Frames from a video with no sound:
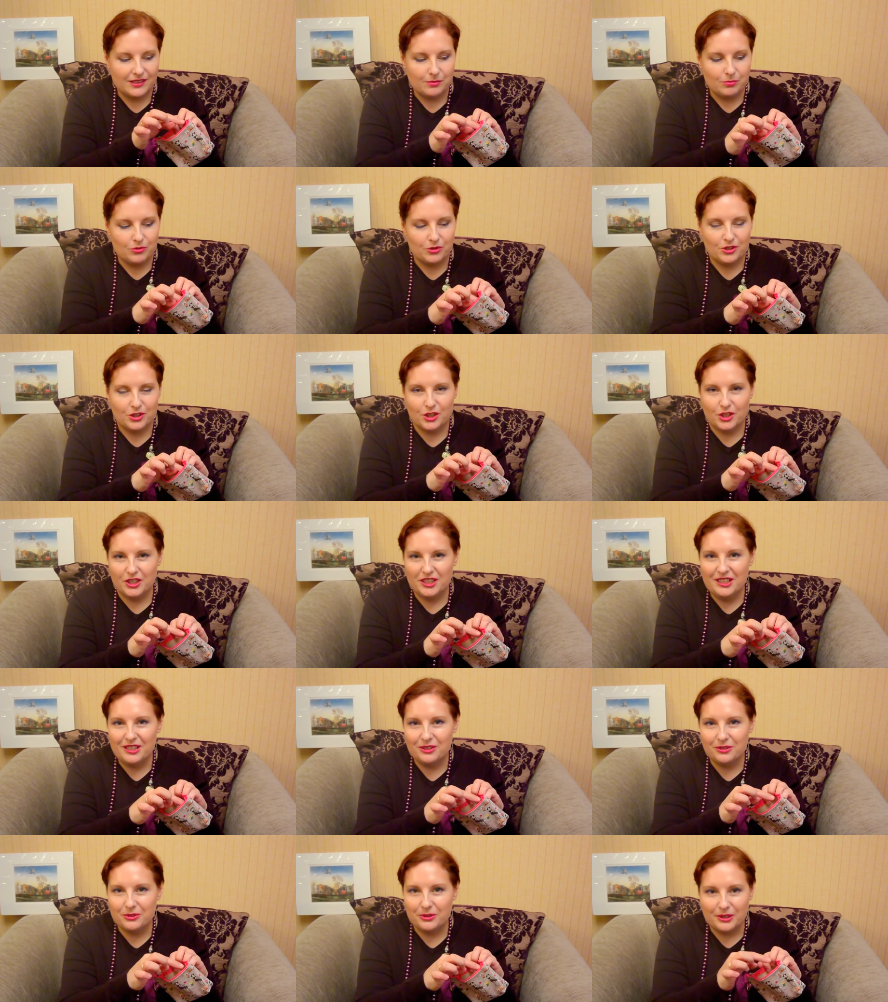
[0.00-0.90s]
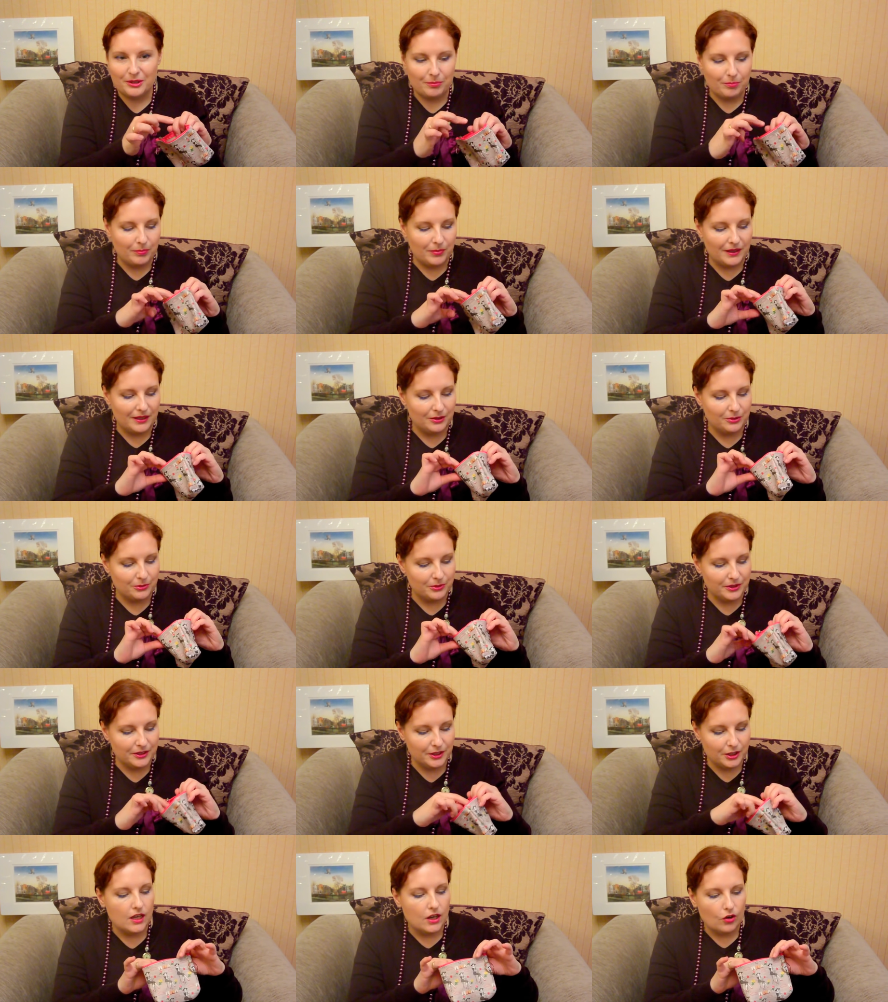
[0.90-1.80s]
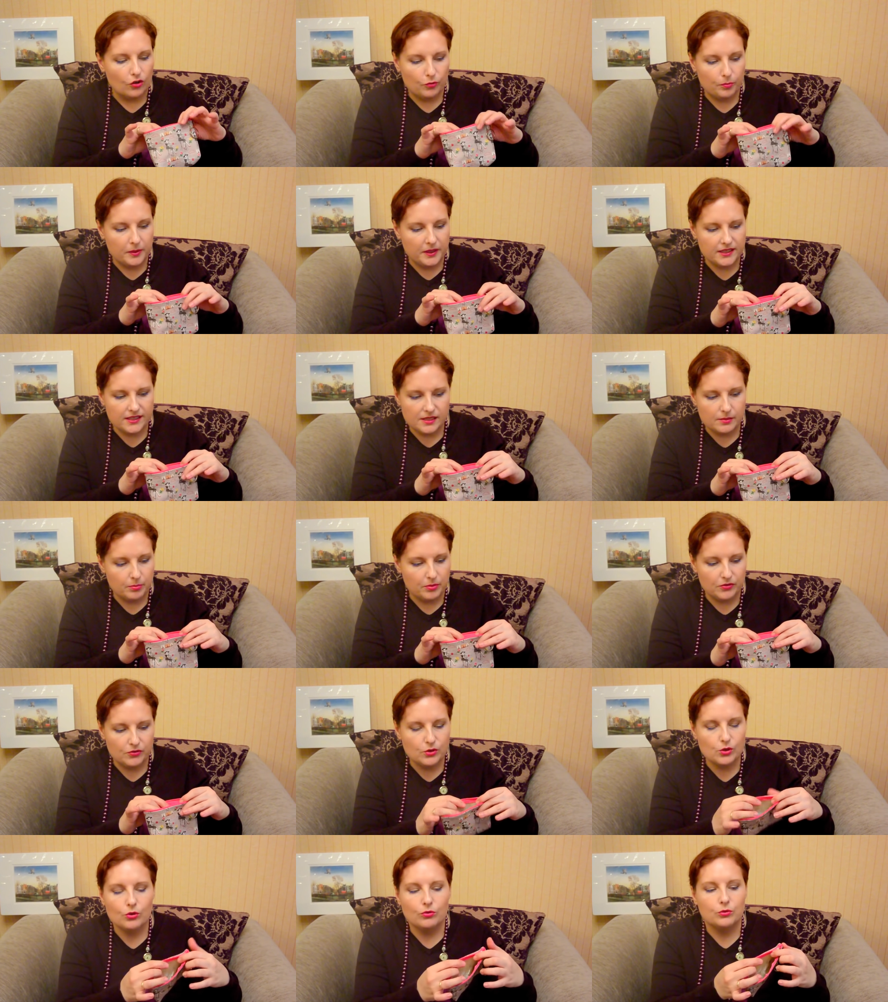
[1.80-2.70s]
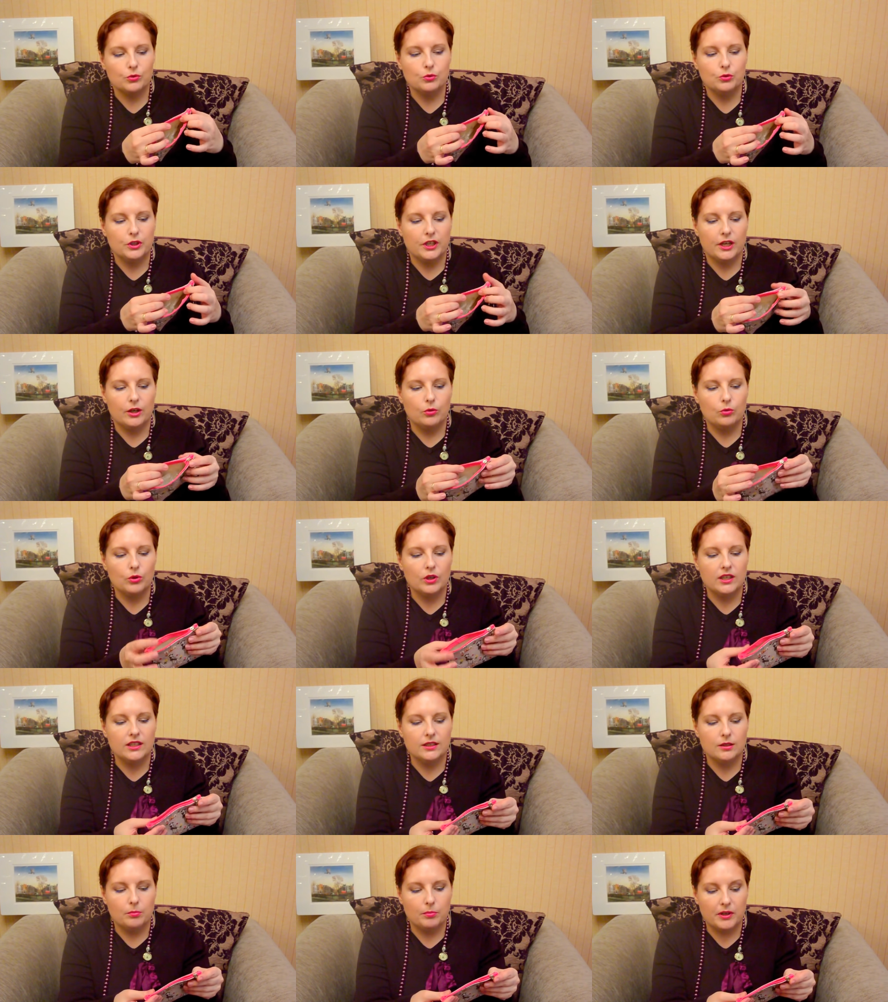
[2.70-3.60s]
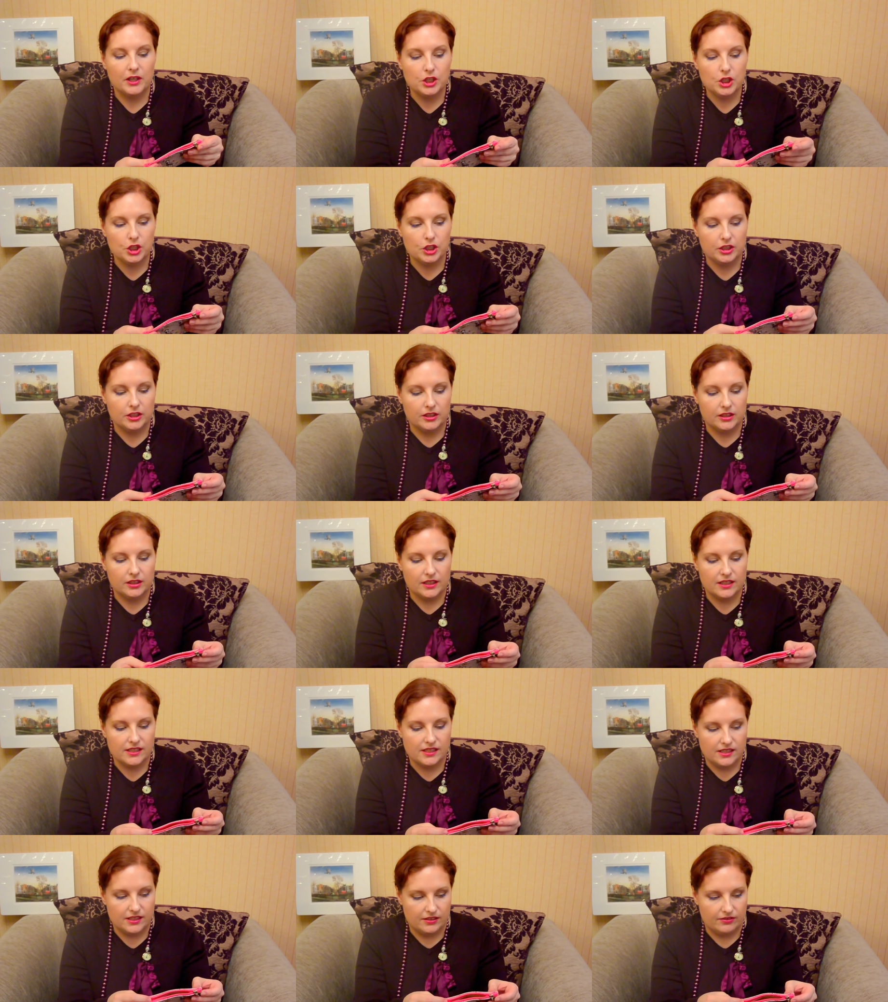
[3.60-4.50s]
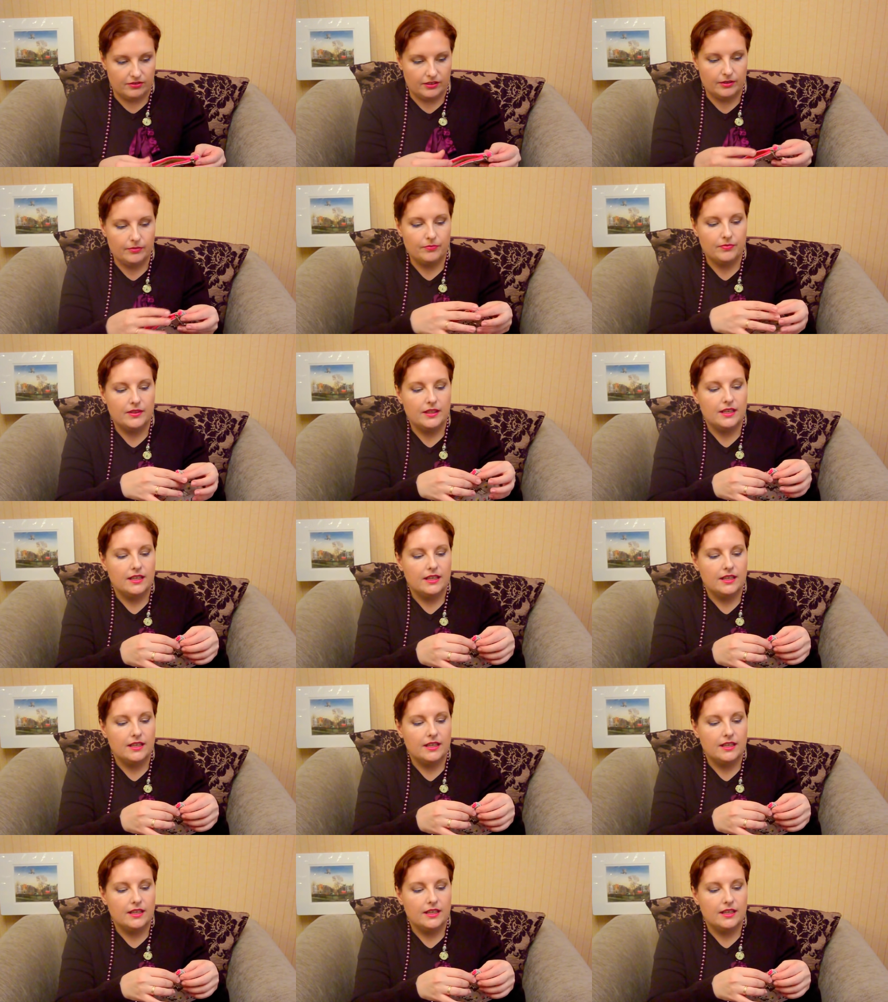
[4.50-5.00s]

Возьму зажигалку закалку и опалю их. В принципе, все внутри аккуратно, прошито красиво.